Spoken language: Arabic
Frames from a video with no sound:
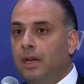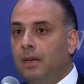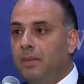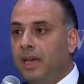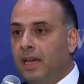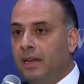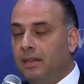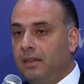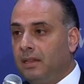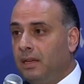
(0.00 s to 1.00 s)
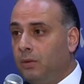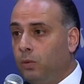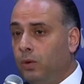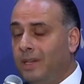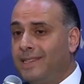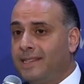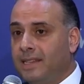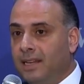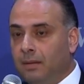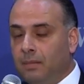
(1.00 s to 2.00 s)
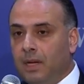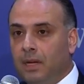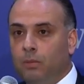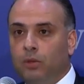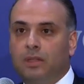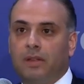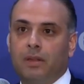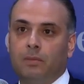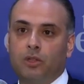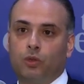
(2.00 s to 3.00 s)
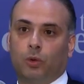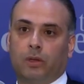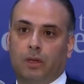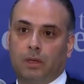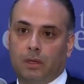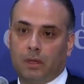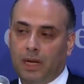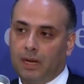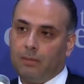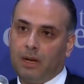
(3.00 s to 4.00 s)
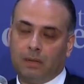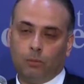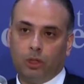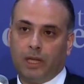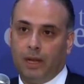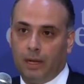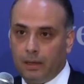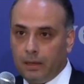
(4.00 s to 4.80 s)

إمكان التداول السلمي المنتظم للسلطة نحن بلد محتل